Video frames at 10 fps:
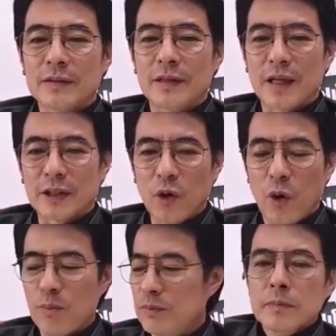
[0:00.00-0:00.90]
ถ้าส
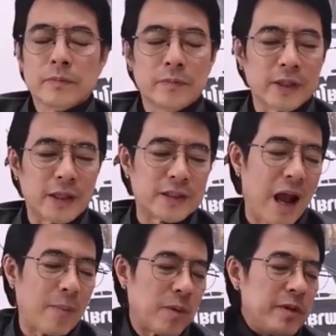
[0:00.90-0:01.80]
รุปนั่นจะจา
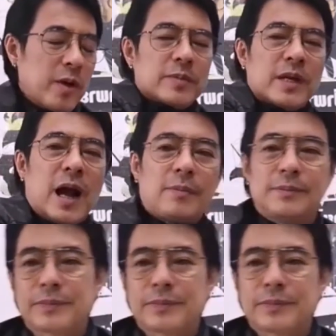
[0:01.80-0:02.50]
มก็ไม่ยอมจาม